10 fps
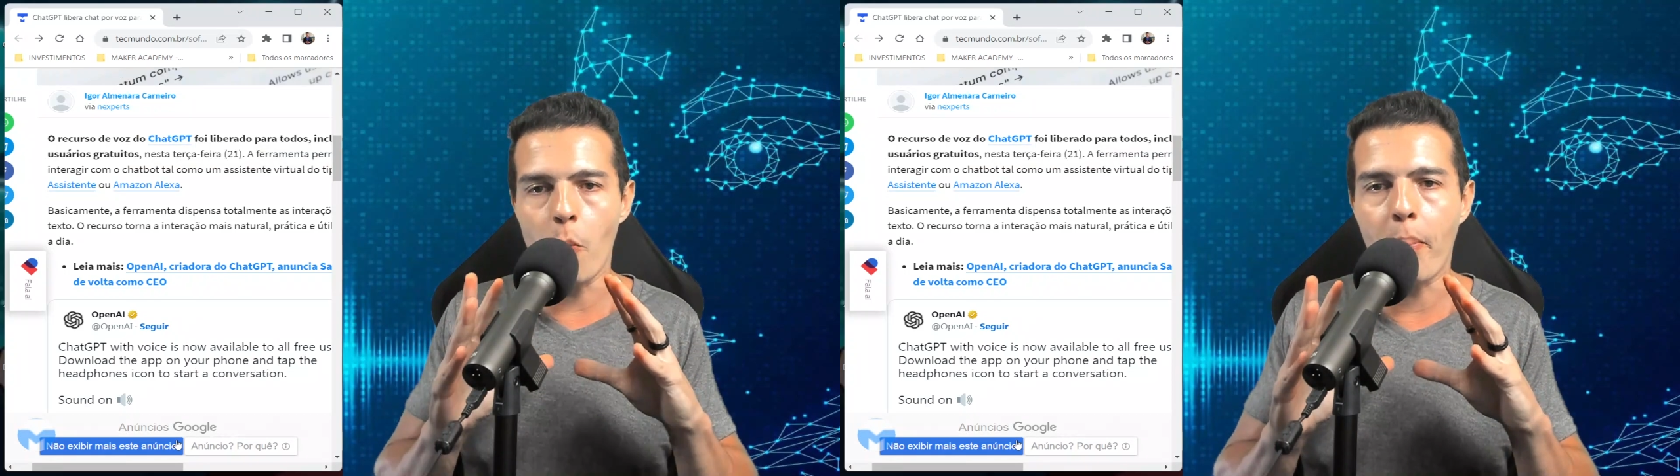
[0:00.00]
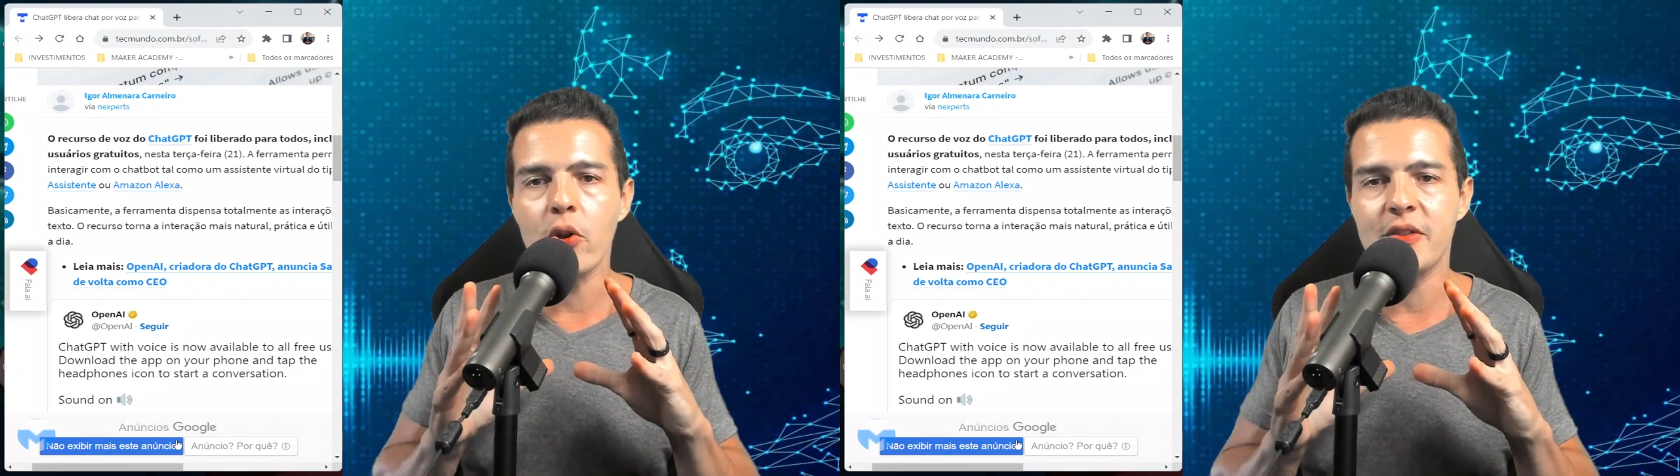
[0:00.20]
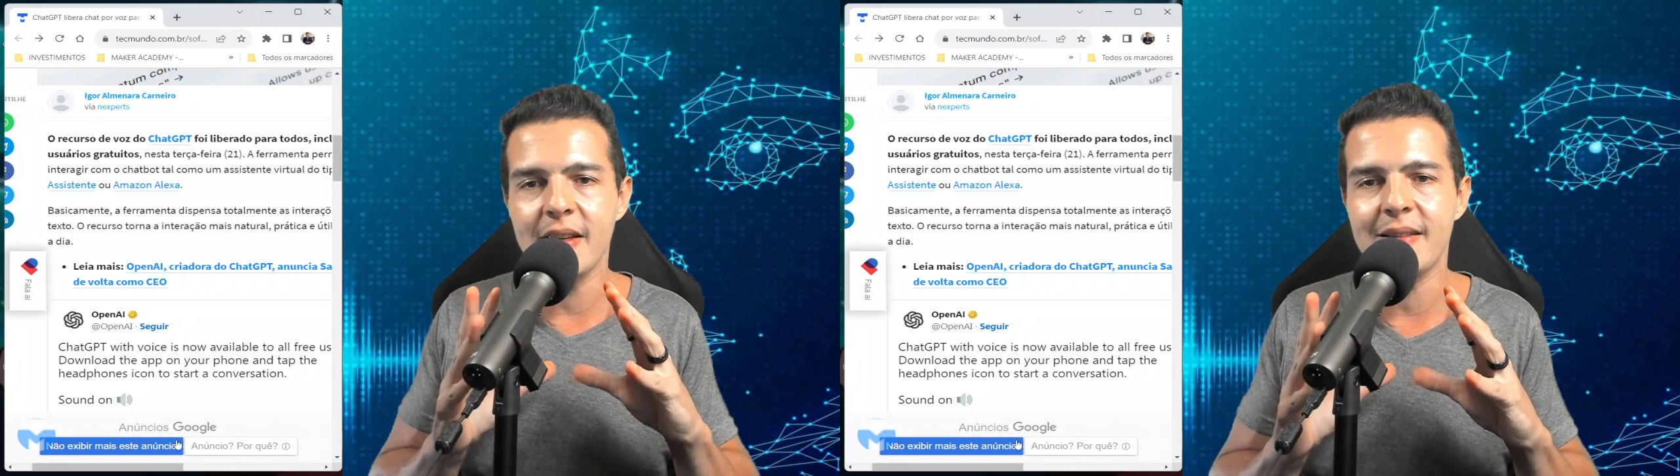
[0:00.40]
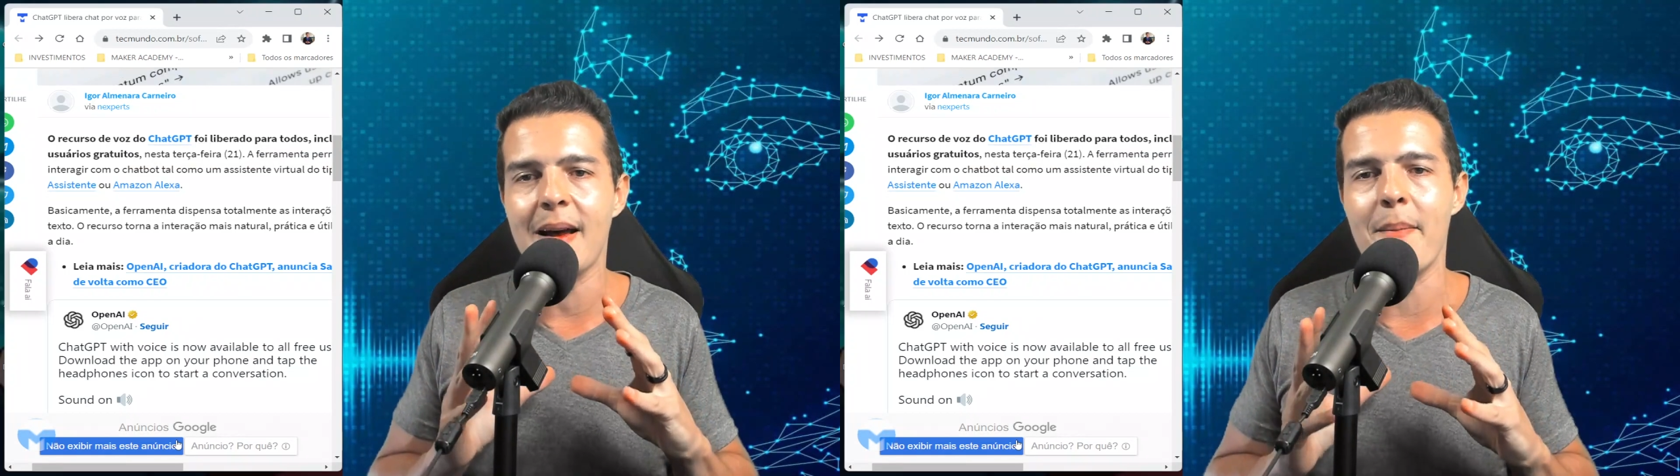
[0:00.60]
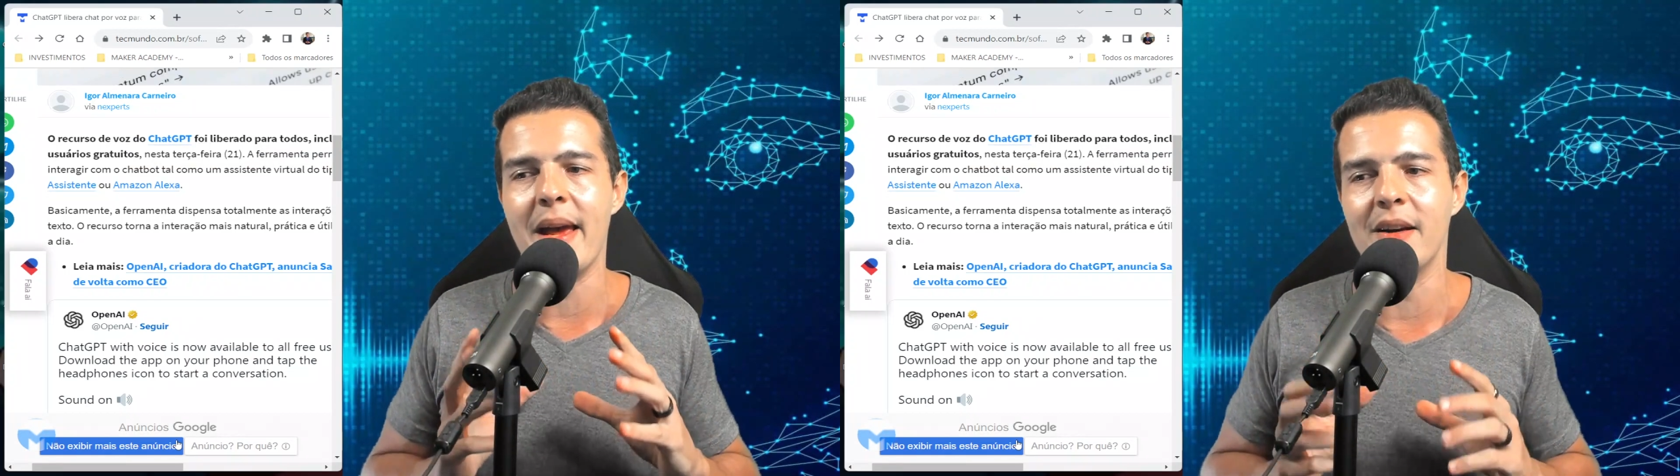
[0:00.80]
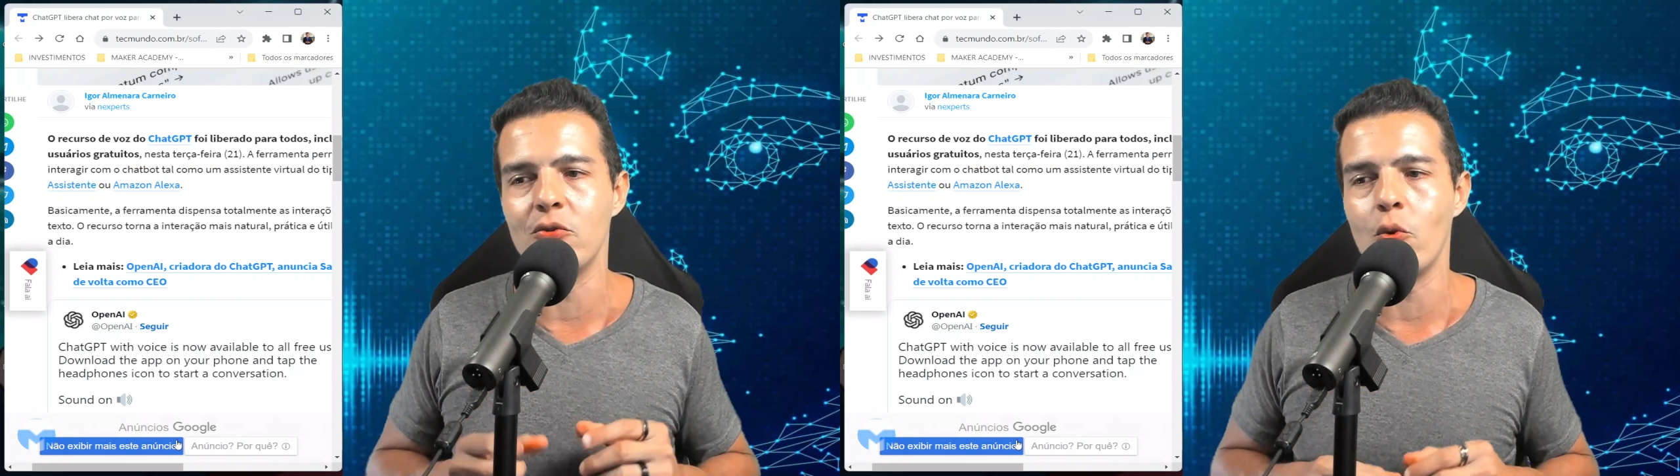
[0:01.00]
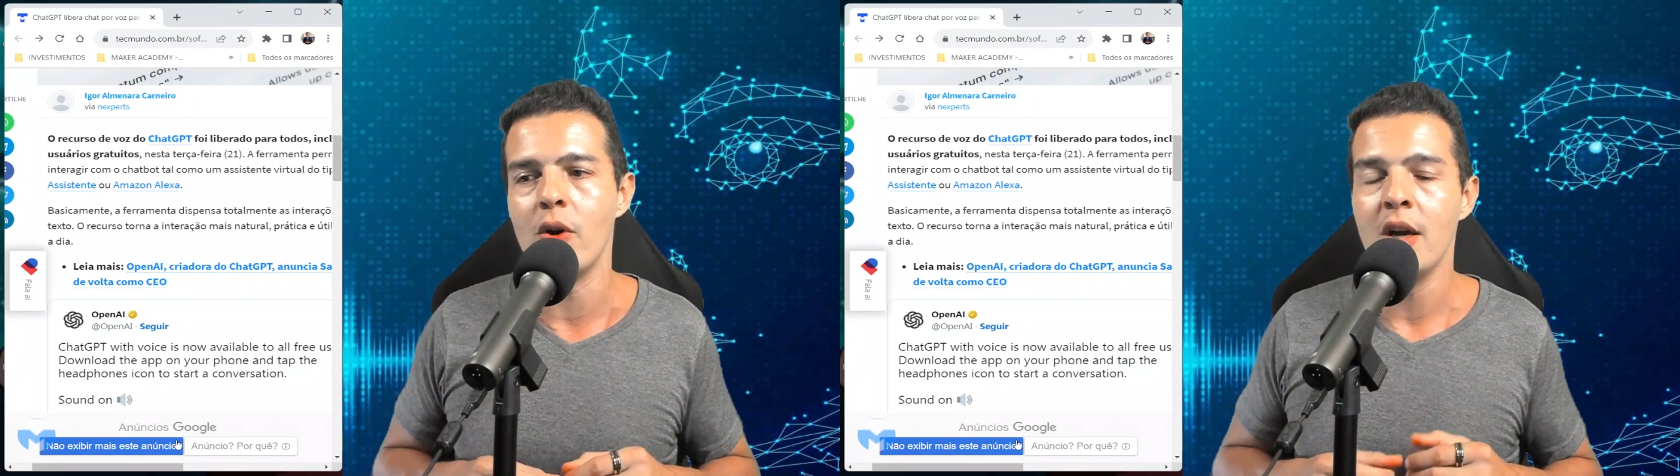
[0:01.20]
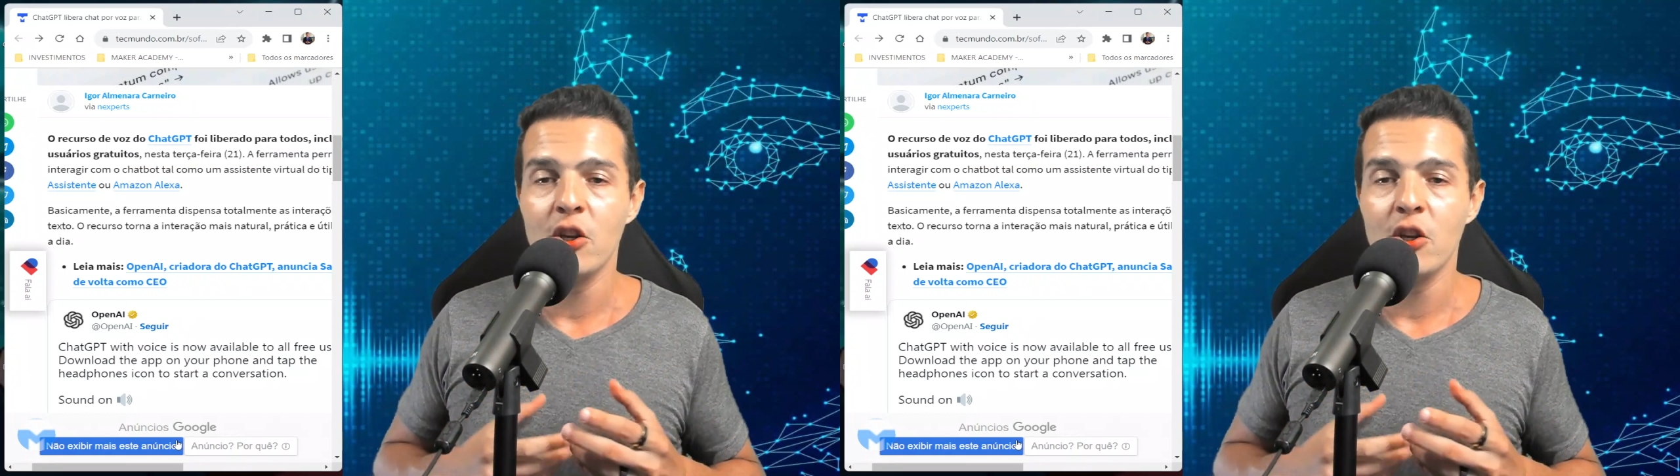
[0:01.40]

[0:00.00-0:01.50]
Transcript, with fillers: o processamento.